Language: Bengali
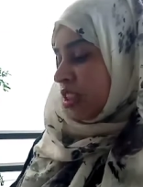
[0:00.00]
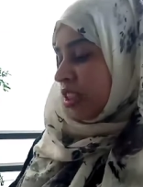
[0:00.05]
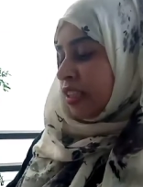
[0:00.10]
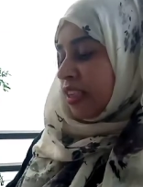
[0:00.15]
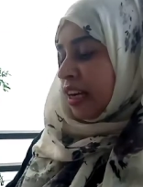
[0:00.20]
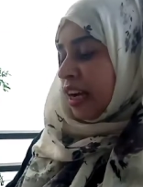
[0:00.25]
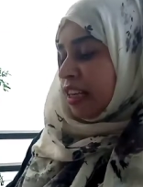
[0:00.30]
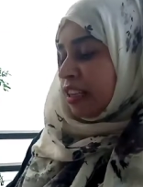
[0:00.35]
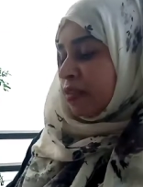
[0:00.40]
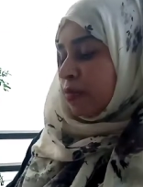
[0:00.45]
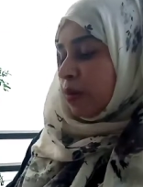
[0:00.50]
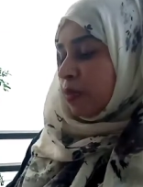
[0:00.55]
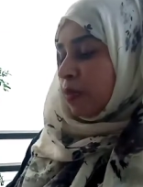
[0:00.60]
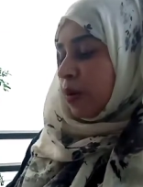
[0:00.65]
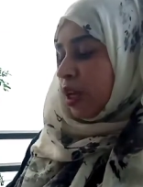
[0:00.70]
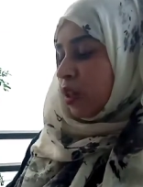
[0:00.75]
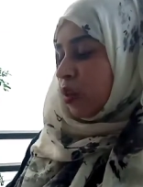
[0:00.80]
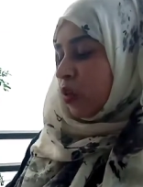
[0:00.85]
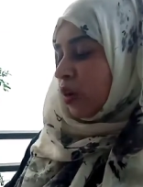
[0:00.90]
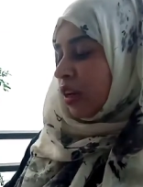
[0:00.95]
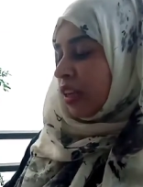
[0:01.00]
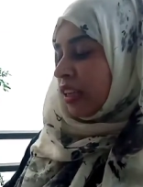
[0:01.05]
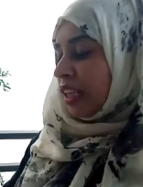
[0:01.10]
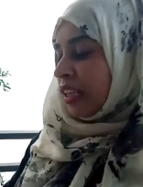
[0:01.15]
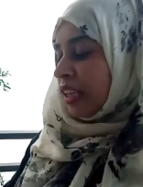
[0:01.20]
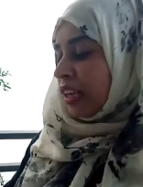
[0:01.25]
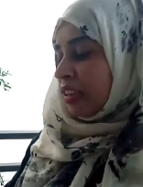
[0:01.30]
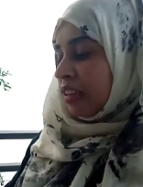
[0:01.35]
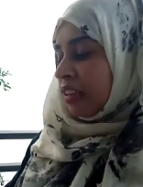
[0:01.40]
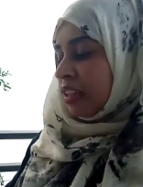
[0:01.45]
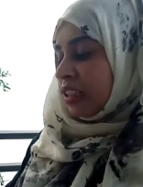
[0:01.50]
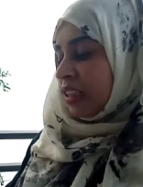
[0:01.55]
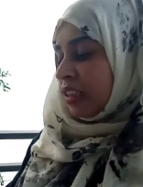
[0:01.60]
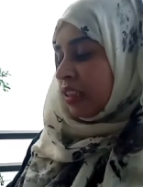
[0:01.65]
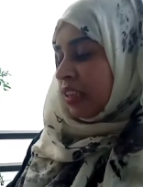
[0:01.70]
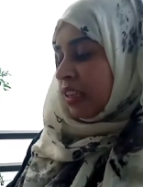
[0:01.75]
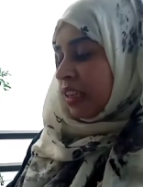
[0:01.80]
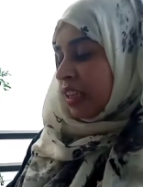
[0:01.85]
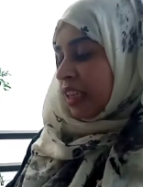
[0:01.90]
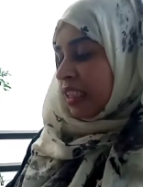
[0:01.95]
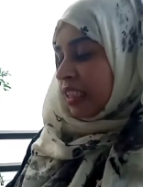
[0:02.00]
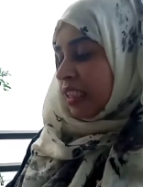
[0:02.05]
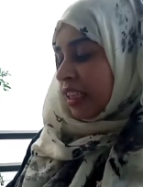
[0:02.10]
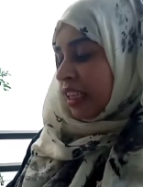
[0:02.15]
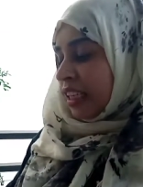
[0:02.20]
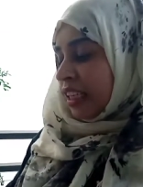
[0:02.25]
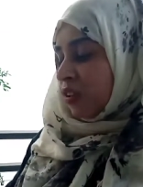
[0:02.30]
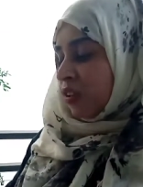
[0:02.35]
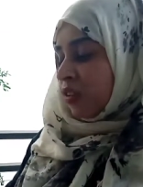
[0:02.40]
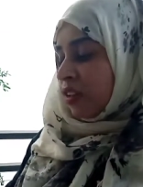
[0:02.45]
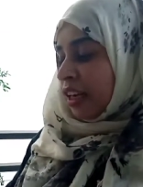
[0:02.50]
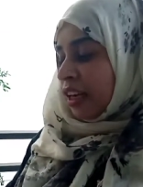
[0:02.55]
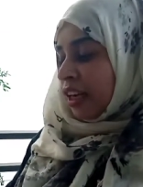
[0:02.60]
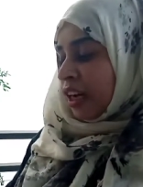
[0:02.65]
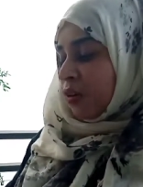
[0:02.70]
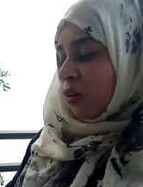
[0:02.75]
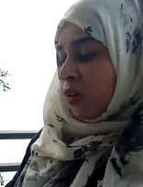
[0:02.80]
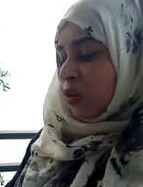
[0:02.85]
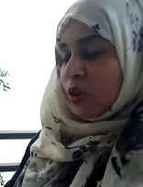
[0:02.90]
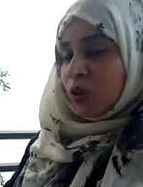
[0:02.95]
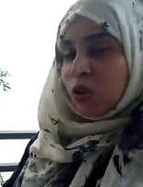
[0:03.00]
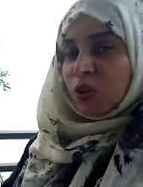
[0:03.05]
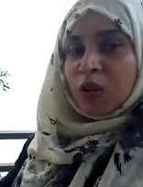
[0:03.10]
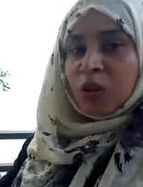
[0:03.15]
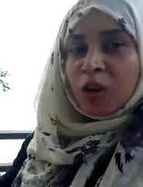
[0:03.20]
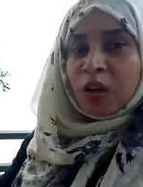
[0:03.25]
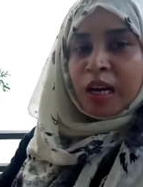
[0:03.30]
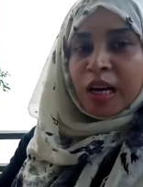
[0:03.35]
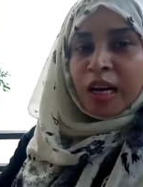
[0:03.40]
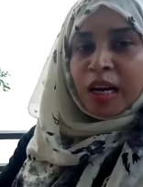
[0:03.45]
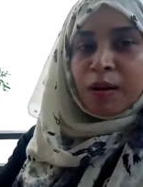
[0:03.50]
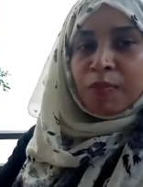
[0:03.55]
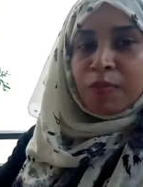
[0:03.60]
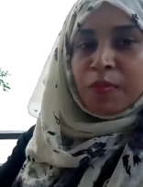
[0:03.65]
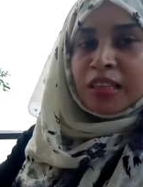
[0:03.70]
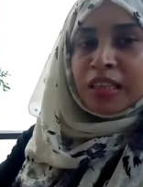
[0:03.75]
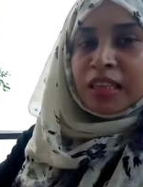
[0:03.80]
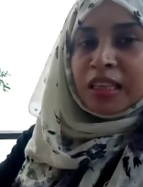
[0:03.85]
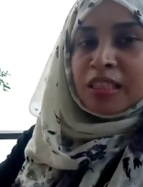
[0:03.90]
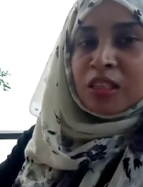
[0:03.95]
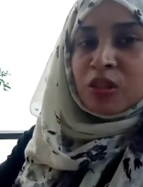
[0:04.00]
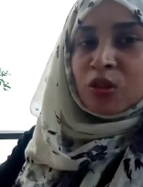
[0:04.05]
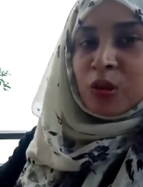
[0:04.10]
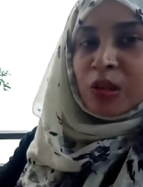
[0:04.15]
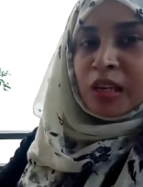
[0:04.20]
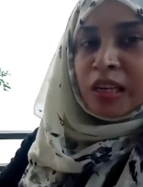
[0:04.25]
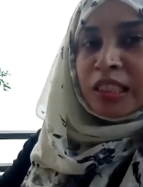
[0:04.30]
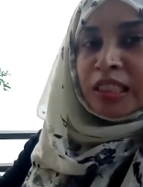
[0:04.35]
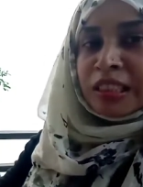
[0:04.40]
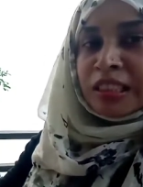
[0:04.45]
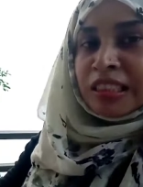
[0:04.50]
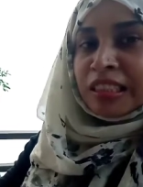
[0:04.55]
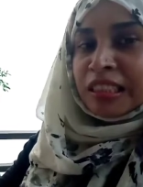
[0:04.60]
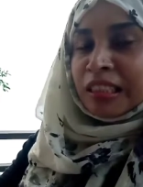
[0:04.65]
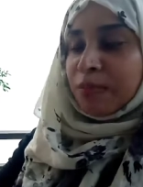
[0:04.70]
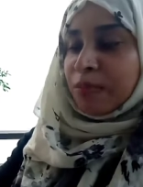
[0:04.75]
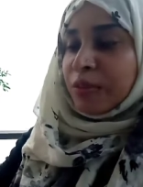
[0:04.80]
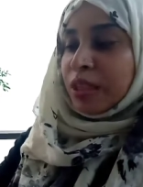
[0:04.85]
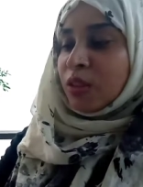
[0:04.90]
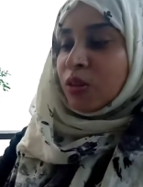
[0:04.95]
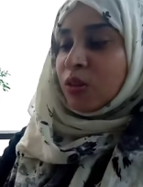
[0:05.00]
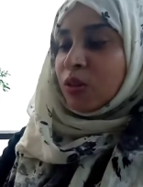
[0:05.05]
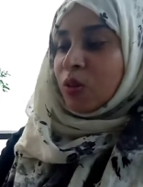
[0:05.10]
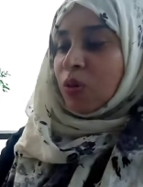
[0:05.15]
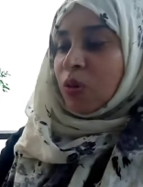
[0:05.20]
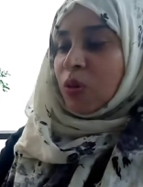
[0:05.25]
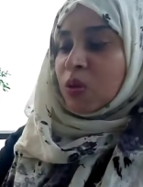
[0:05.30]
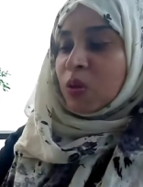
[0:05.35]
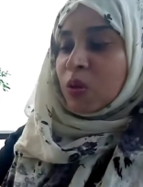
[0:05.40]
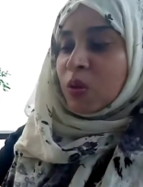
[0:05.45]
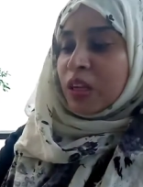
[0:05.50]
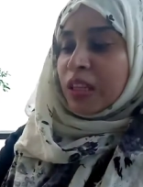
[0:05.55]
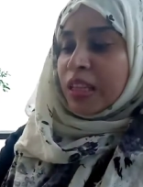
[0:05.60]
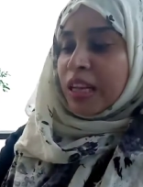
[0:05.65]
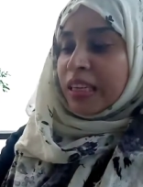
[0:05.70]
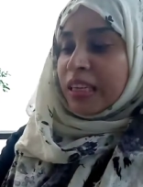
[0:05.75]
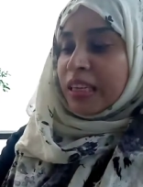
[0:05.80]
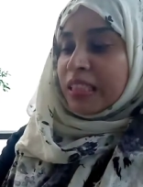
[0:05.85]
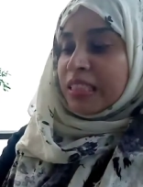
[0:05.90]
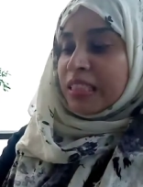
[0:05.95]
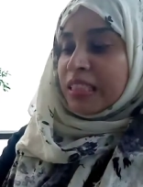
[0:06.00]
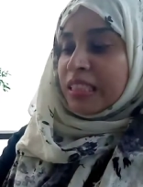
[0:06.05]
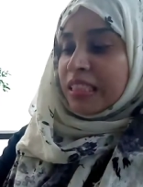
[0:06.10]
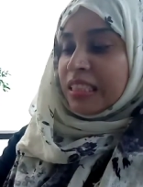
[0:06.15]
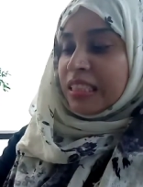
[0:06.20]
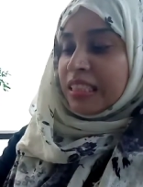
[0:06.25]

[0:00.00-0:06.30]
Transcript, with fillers: সেই ডালিমের ভেতরের কি কন্ডিশন সেটাই কিন্তু দেখানোর জন্য আপনাদের কাছে চলে আসছি আমি একটু ক্লোজ করে দেখাচ্ছি